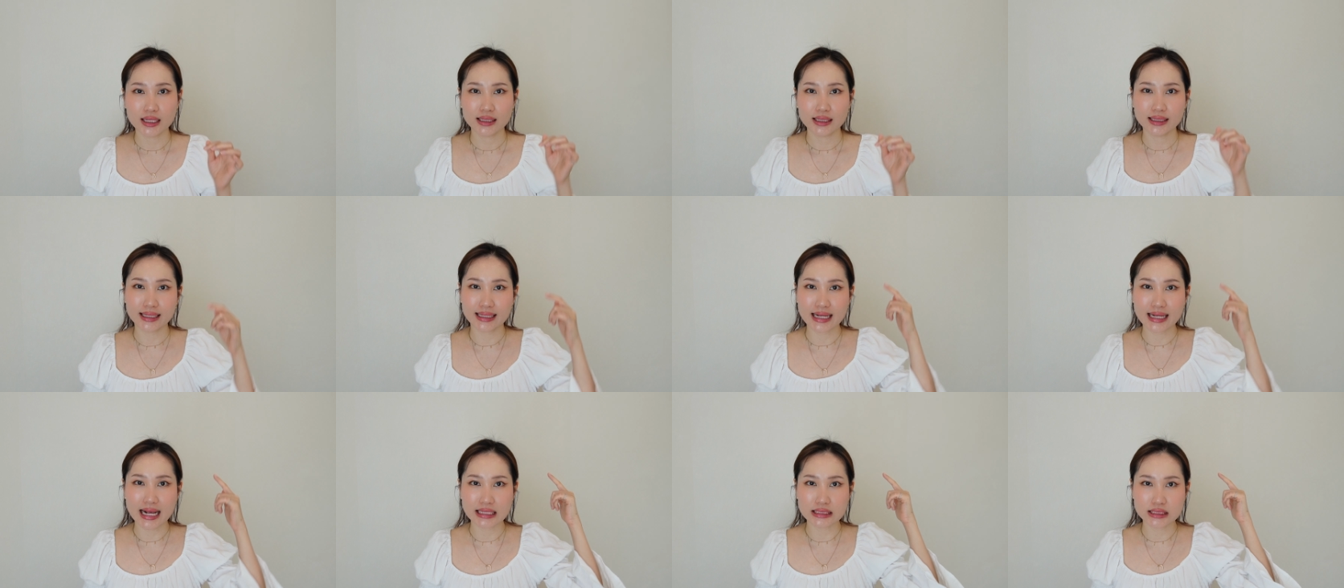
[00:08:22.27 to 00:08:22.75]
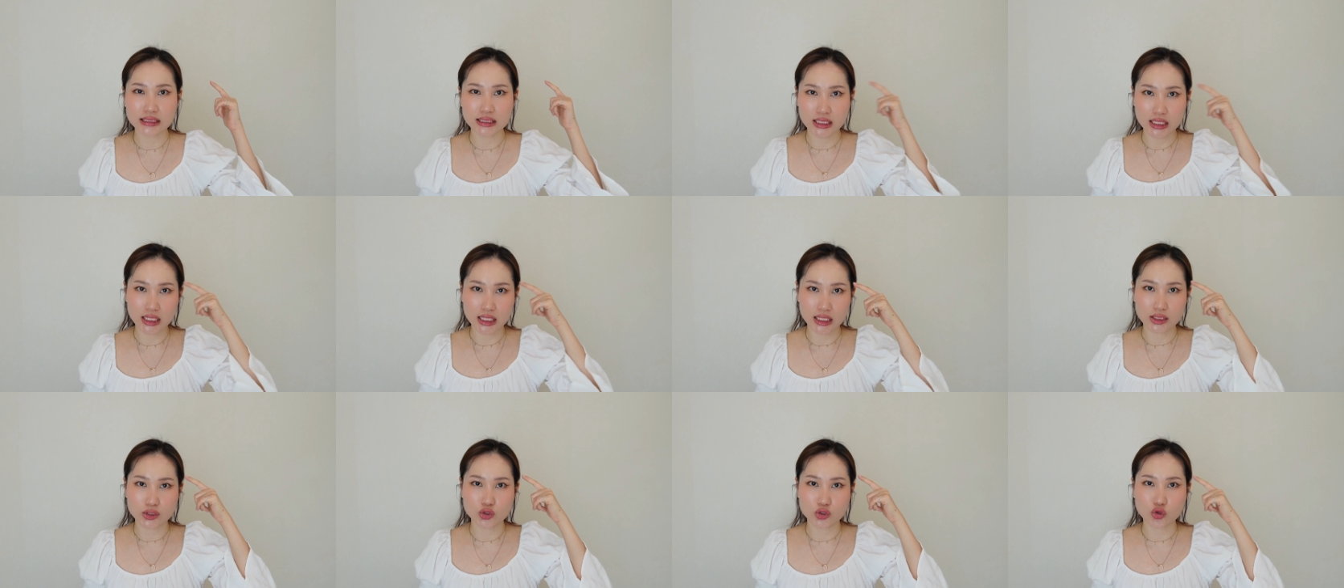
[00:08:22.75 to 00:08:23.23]
ในการ
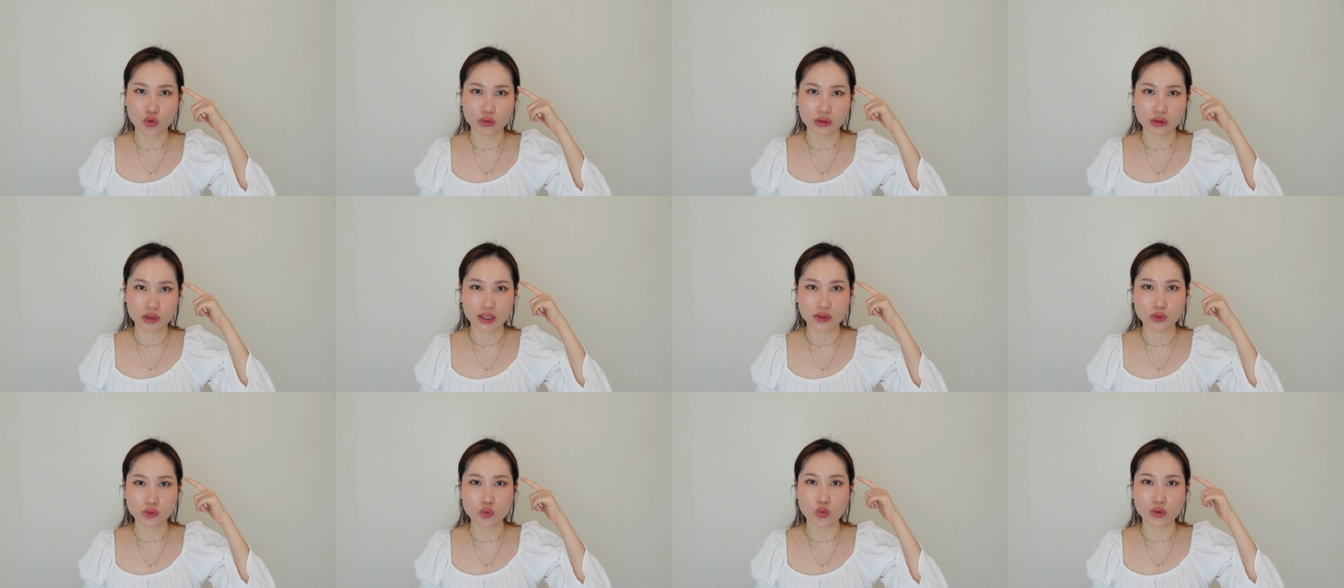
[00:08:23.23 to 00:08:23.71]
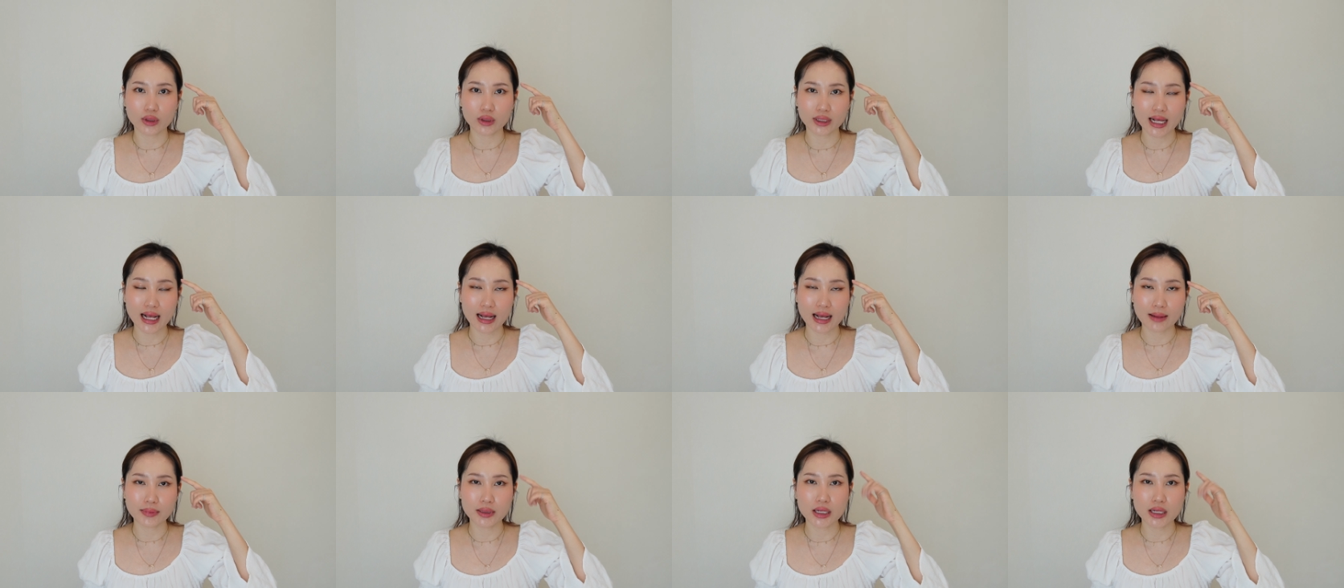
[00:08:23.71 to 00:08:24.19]
ฉีดชนกระดูกนะ
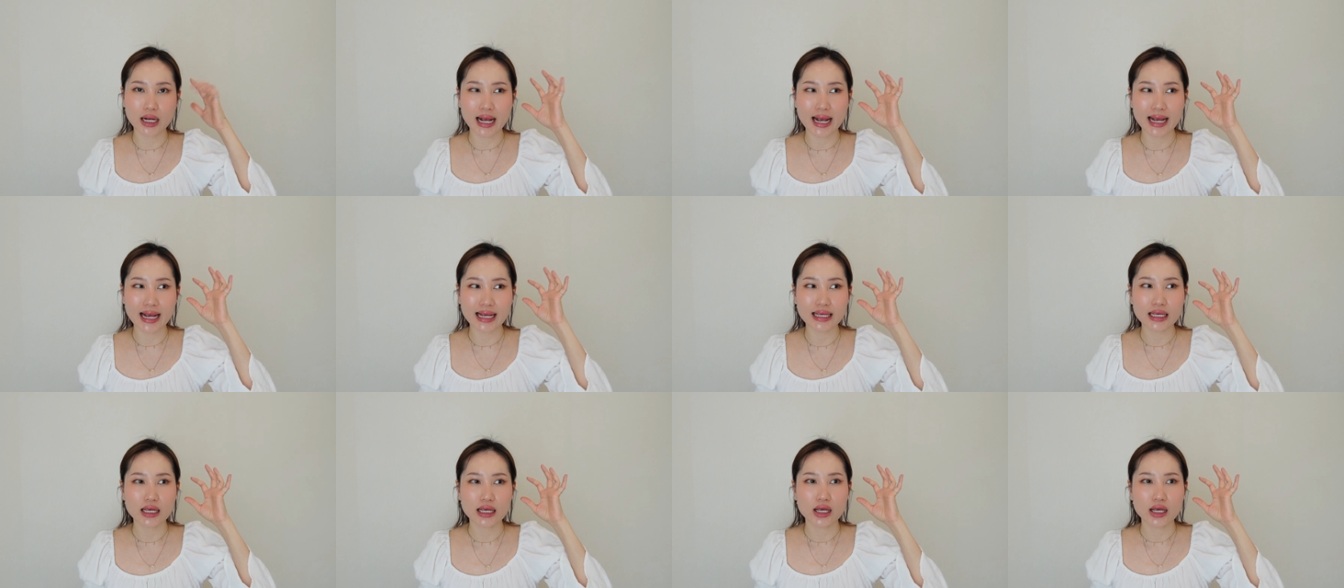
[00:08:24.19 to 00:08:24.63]
คะเพื่อให้